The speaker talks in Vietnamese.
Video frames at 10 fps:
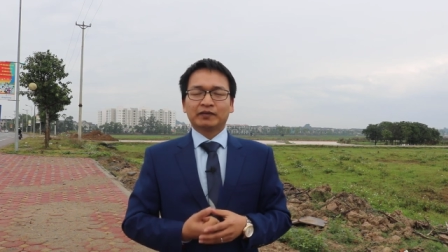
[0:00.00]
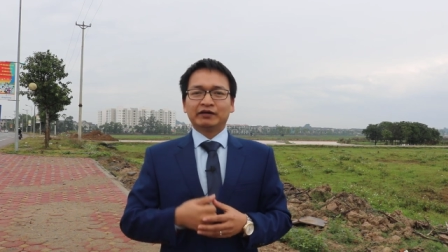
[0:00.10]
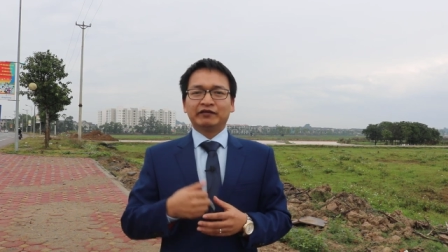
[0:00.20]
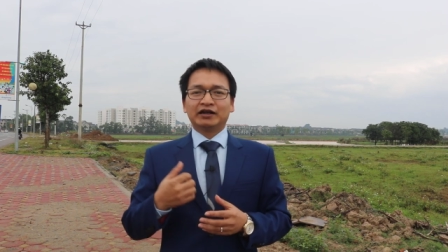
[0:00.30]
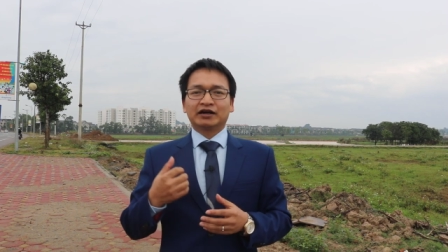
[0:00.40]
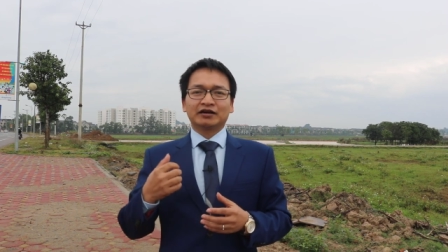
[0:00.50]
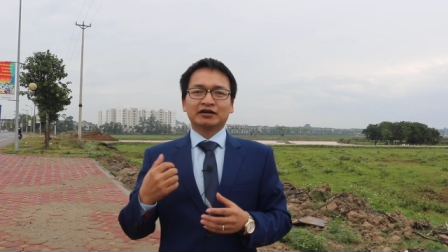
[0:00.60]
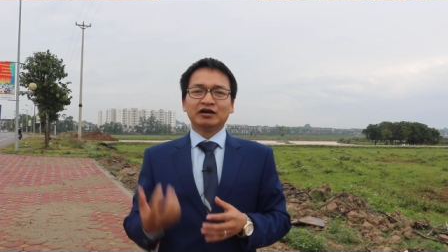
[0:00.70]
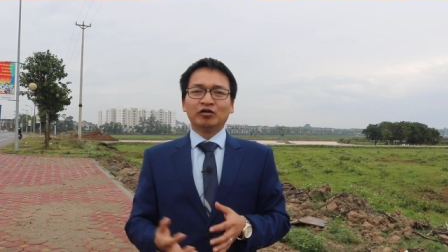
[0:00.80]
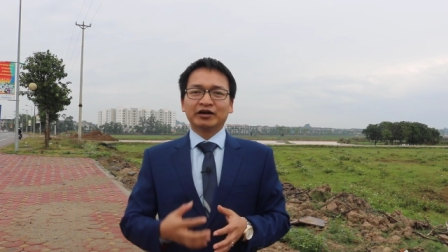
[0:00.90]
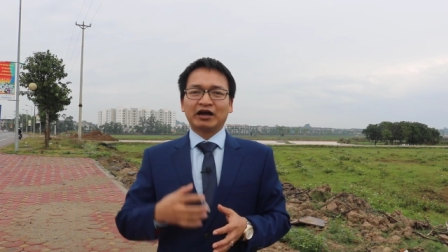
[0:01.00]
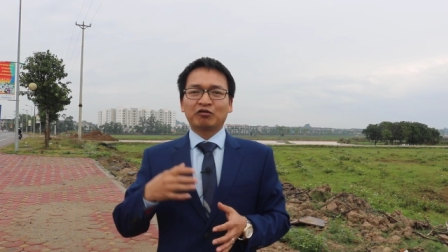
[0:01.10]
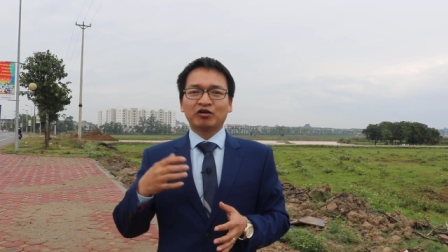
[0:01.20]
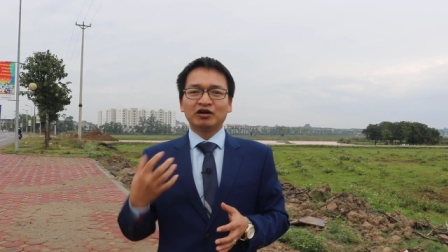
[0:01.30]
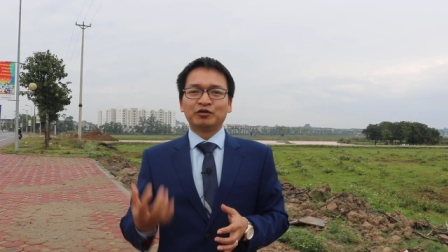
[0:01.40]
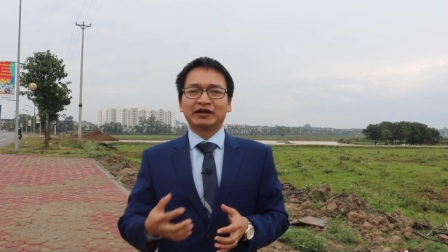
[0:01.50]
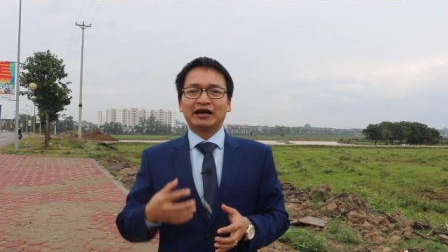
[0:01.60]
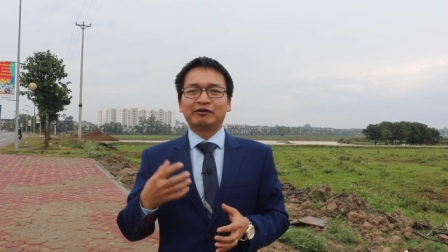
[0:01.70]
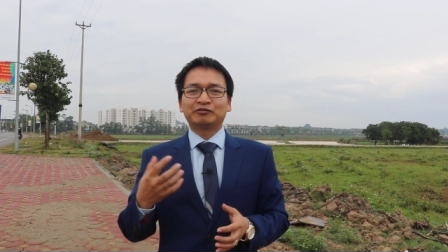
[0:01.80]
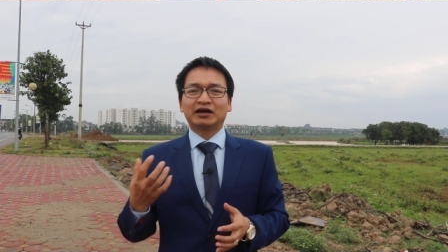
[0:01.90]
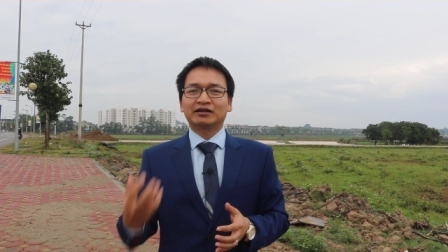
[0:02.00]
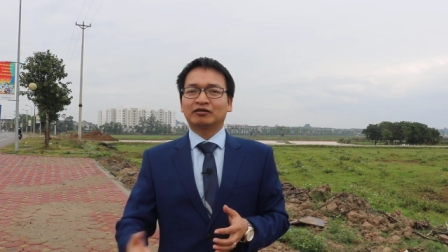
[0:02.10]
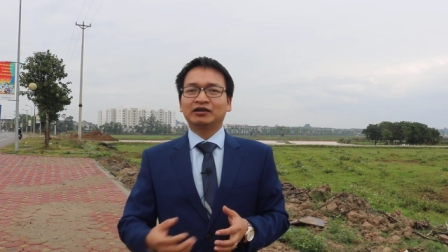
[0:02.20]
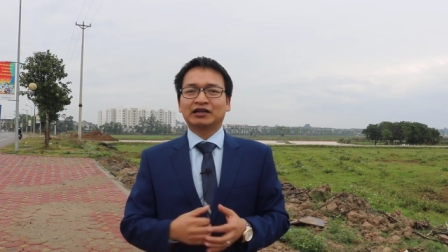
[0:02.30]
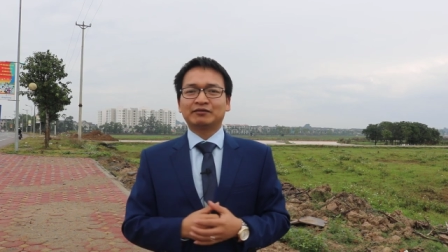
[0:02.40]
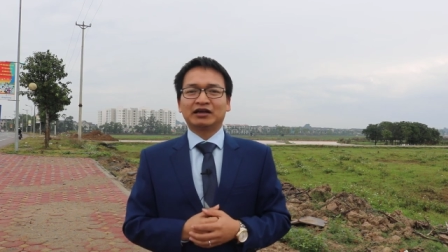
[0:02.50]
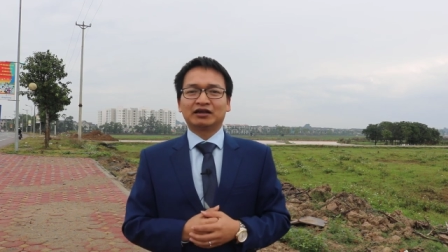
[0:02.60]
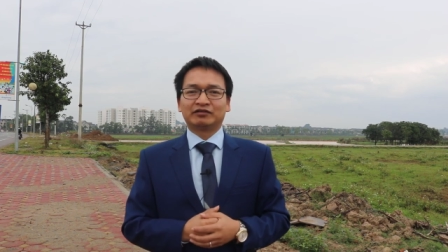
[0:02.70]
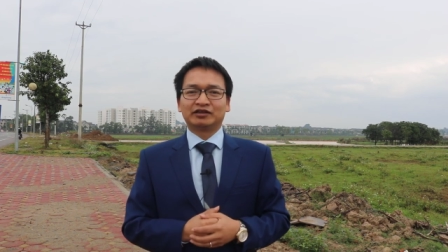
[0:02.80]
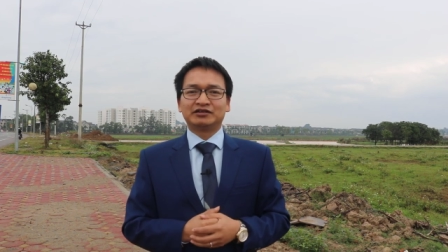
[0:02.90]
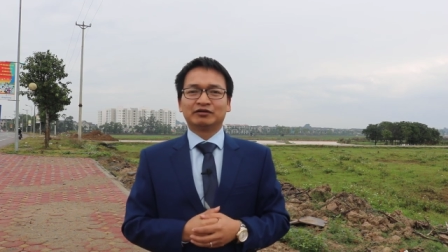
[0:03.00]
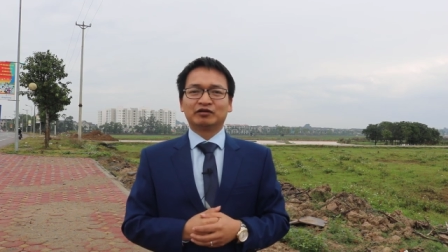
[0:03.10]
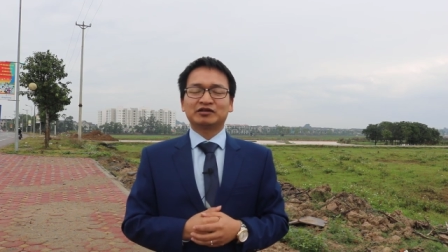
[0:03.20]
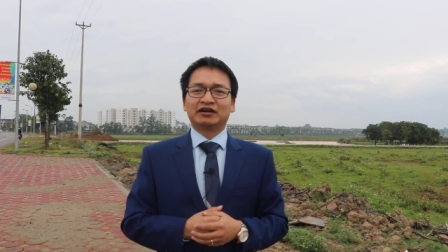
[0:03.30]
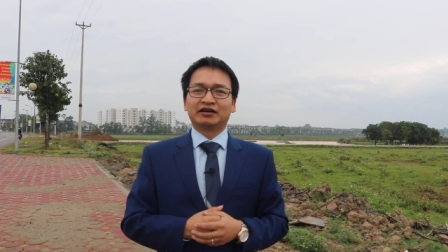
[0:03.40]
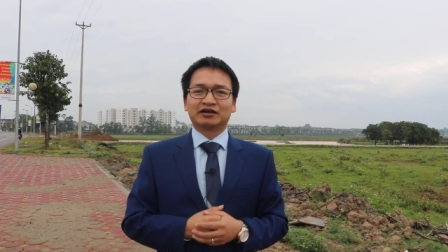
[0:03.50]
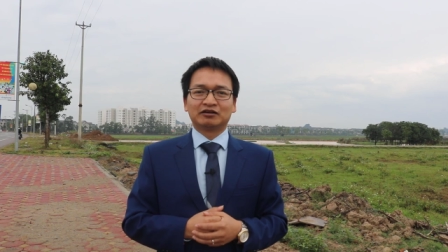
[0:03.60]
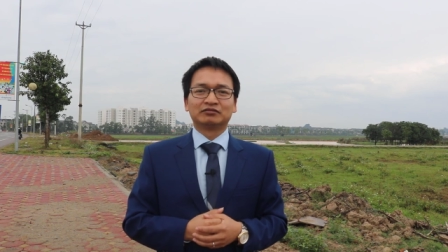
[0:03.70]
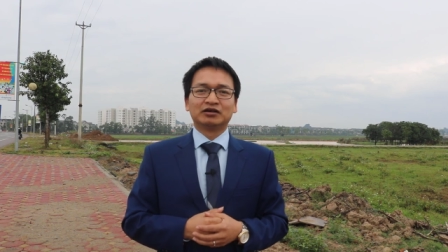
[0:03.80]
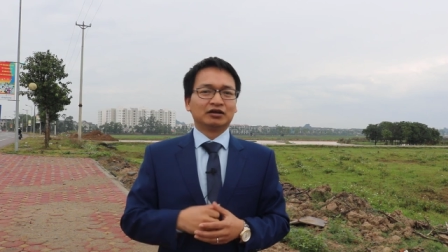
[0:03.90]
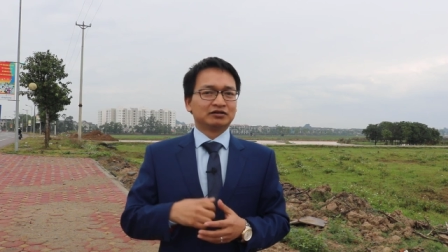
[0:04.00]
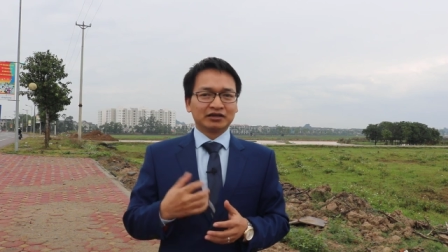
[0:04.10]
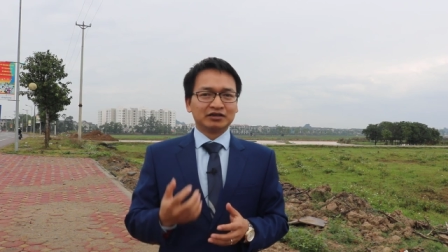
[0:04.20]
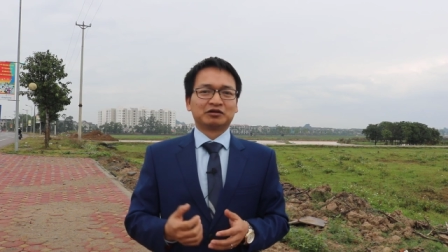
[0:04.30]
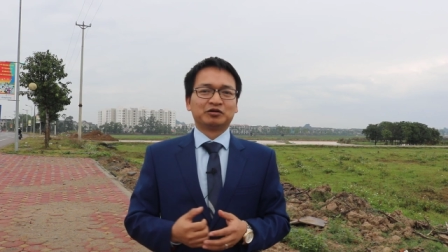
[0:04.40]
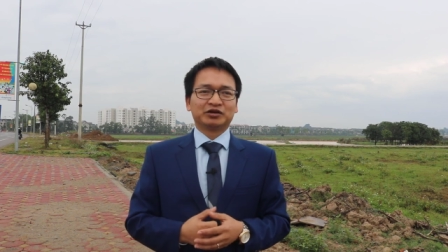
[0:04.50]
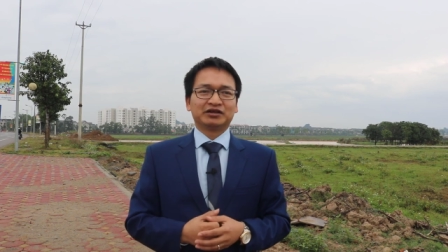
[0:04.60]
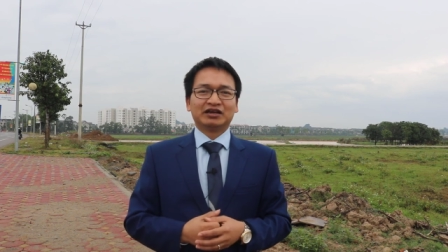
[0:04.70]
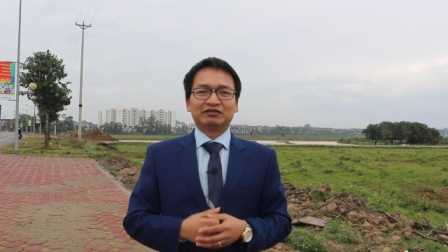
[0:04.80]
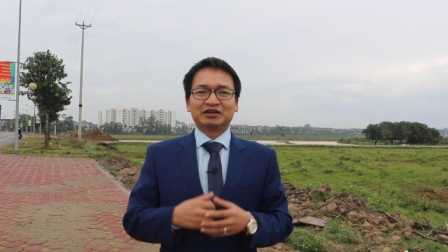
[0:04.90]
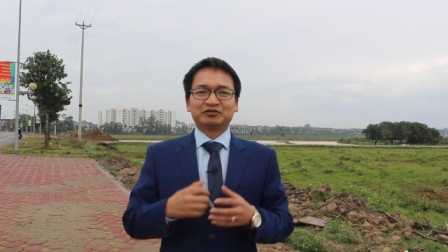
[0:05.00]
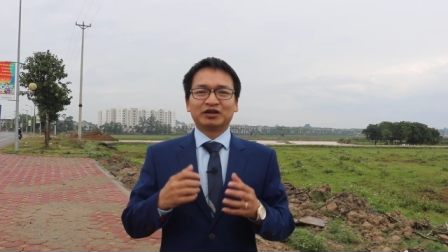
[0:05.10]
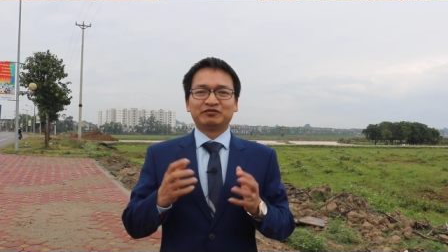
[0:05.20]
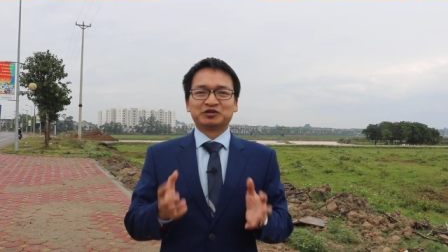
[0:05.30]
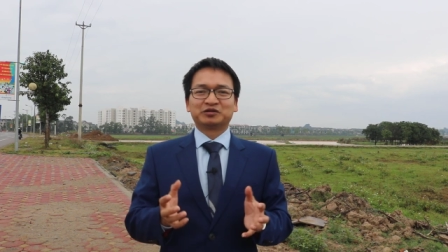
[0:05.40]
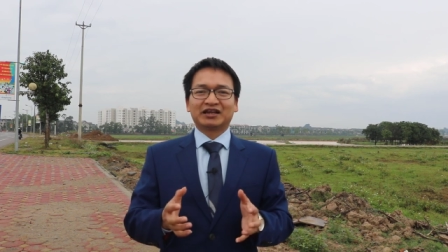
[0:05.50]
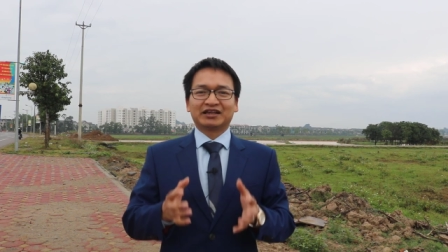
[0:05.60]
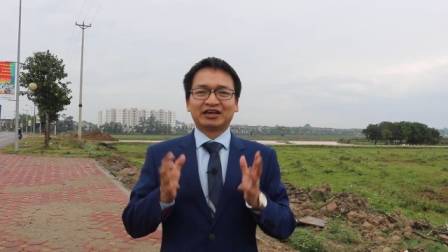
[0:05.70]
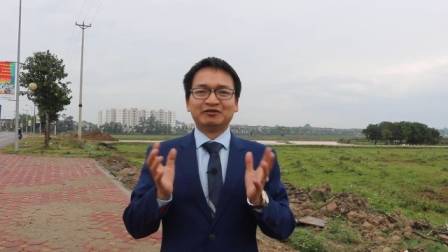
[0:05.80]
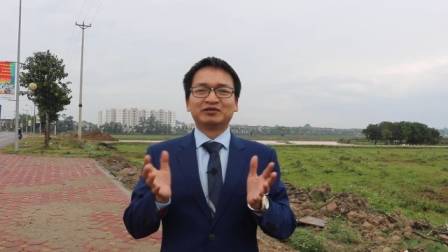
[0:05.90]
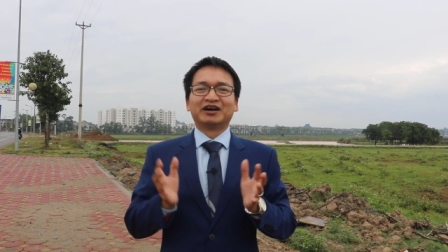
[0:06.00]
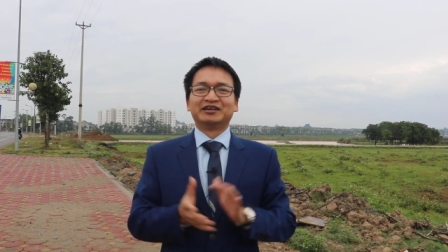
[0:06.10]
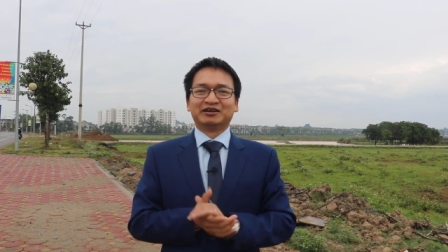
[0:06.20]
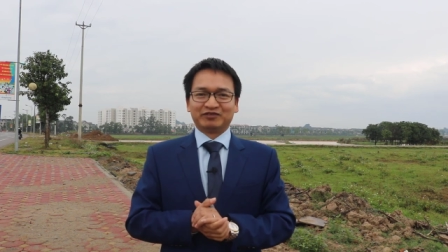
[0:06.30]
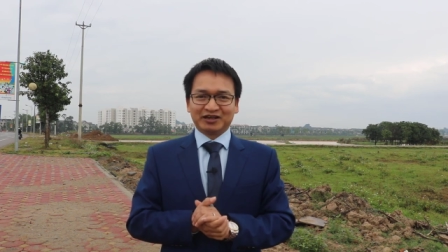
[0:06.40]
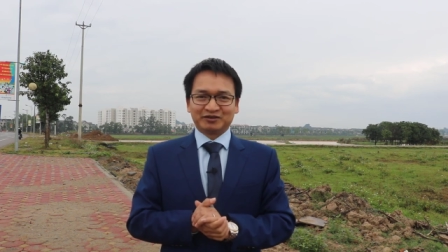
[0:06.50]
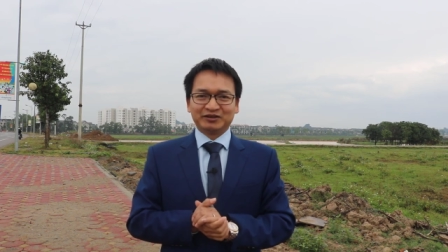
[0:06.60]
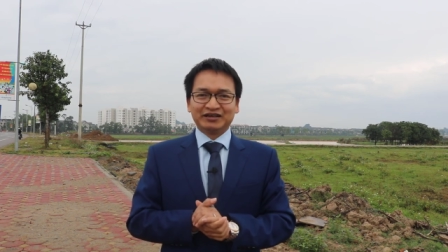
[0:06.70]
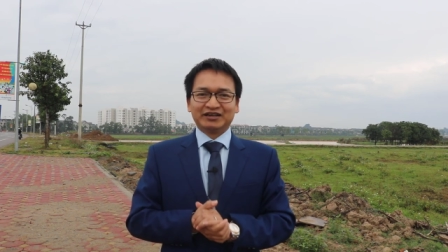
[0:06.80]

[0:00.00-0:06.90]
Thế vậy là cái cơ hội nào để chúng ta có thể tham gia được vào thị trường bất động sản ở đây không? Rất nhiều cơ hội và việc chúng ta là tìm thời điểm vào.